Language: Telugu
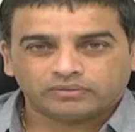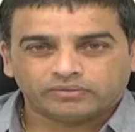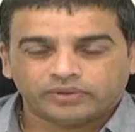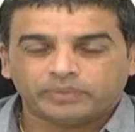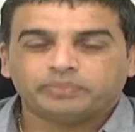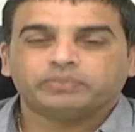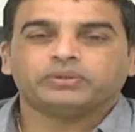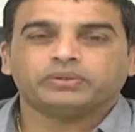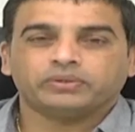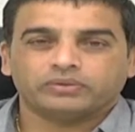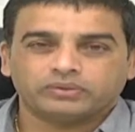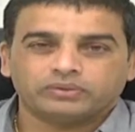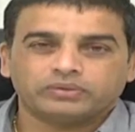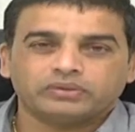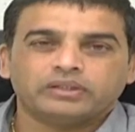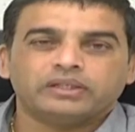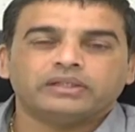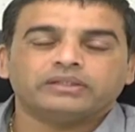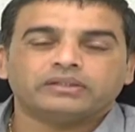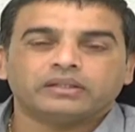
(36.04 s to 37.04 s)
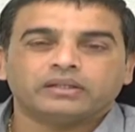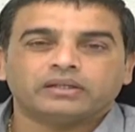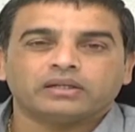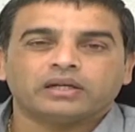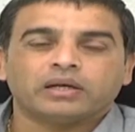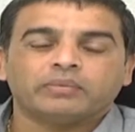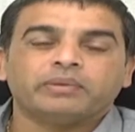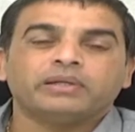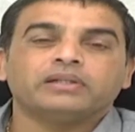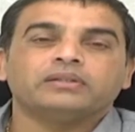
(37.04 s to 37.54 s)
ఫిఫ్త్ ఈ థ
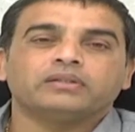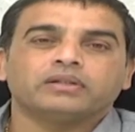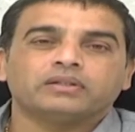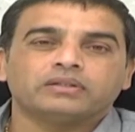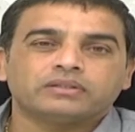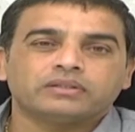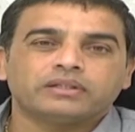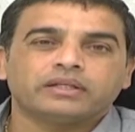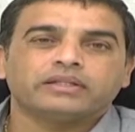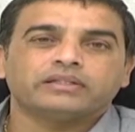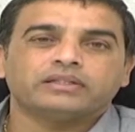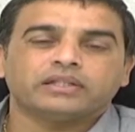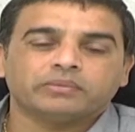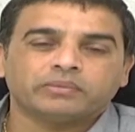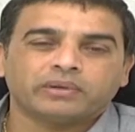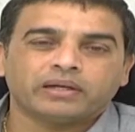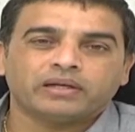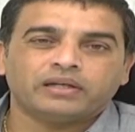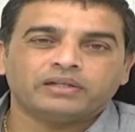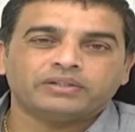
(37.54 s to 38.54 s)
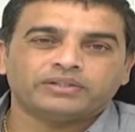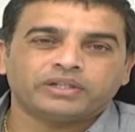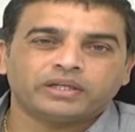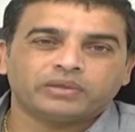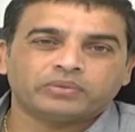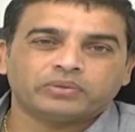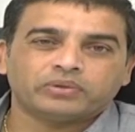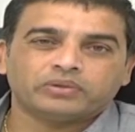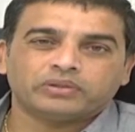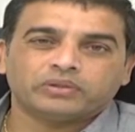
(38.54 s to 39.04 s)
కమింగ్ థర్స్డే ఈ సినిమా రిలీజ్
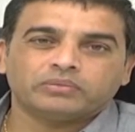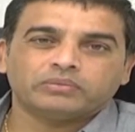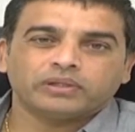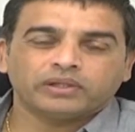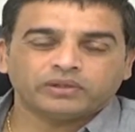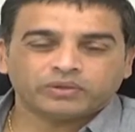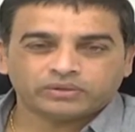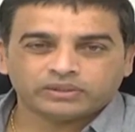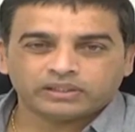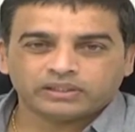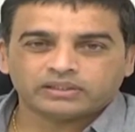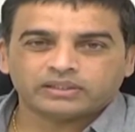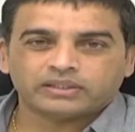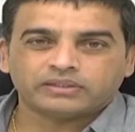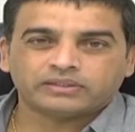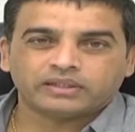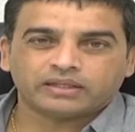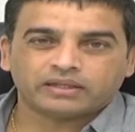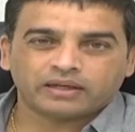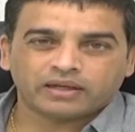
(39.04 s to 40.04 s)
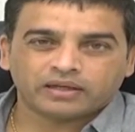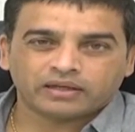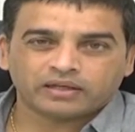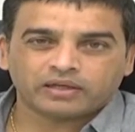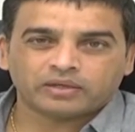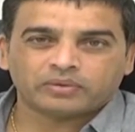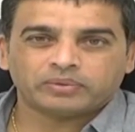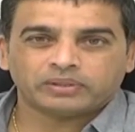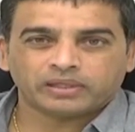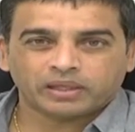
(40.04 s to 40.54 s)
చేయబోతున్నాం ఈరోజు సెన్సార్
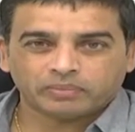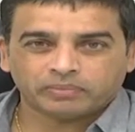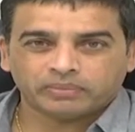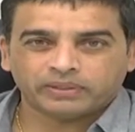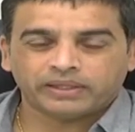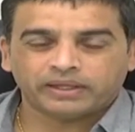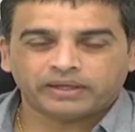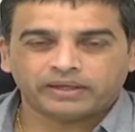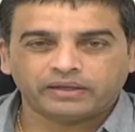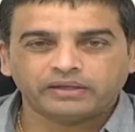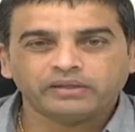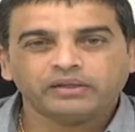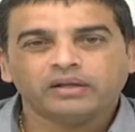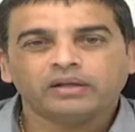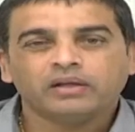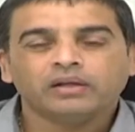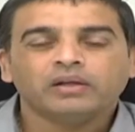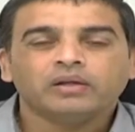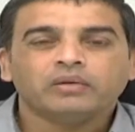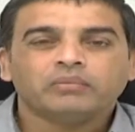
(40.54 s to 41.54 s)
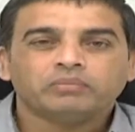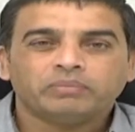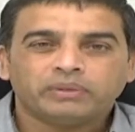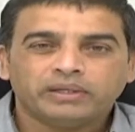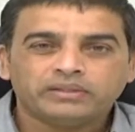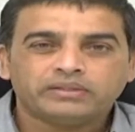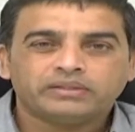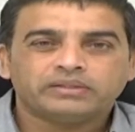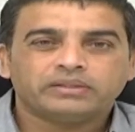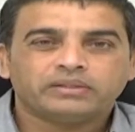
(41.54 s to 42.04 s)
కార్యక్రమాలు కంప్లీట్ అయ్యాయి
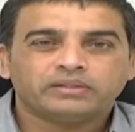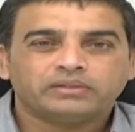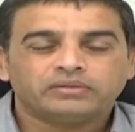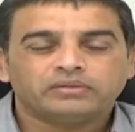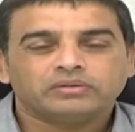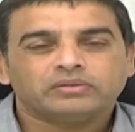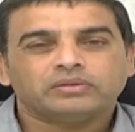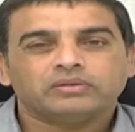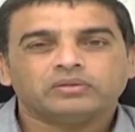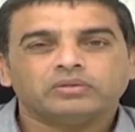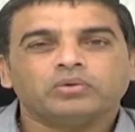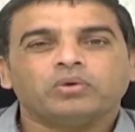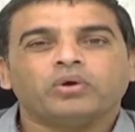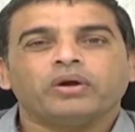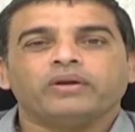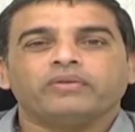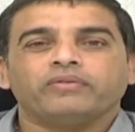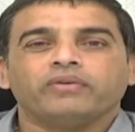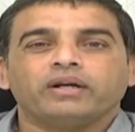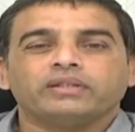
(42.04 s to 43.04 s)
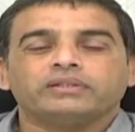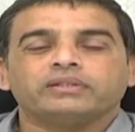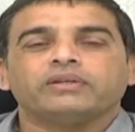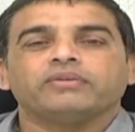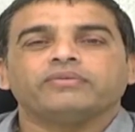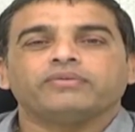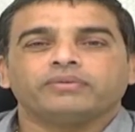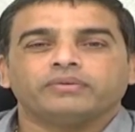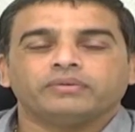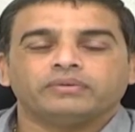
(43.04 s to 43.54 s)
ప్లీజ్ గో అండ్ వాచ్
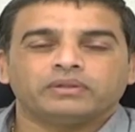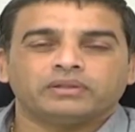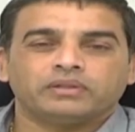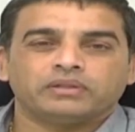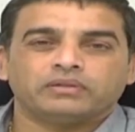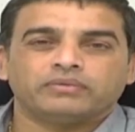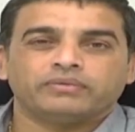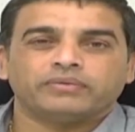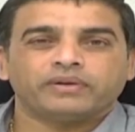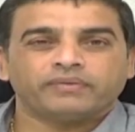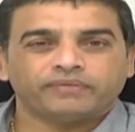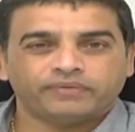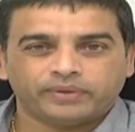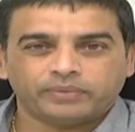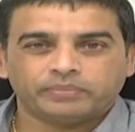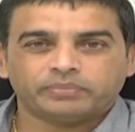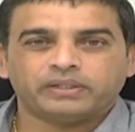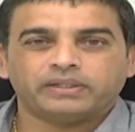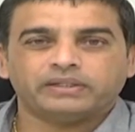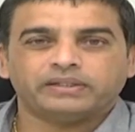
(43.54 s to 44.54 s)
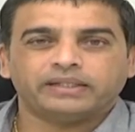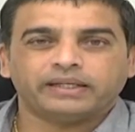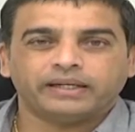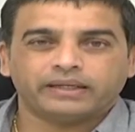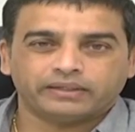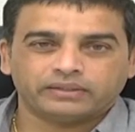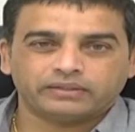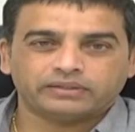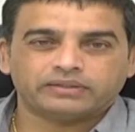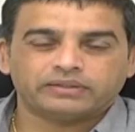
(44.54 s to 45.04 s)
అన్ ఫ్రమ్ ఫిఫ్త్ ఇన్
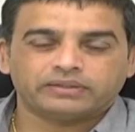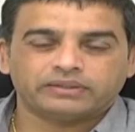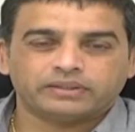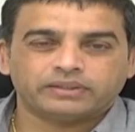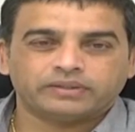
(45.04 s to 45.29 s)
థియేటర్స్